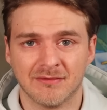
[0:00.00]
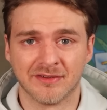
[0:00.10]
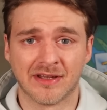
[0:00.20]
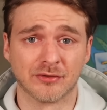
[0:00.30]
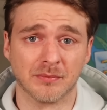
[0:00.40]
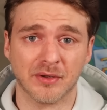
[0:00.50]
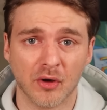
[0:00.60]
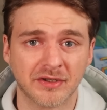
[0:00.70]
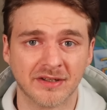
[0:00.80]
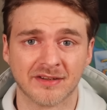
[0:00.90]
Was also
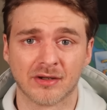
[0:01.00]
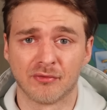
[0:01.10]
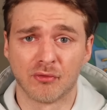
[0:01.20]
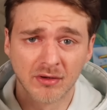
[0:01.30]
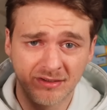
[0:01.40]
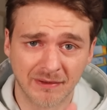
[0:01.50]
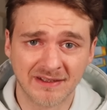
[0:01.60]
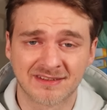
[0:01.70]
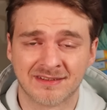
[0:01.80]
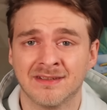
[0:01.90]
bedeutet das auf
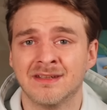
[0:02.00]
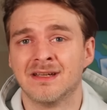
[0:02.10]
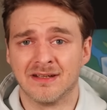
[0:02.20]
Volksfesten,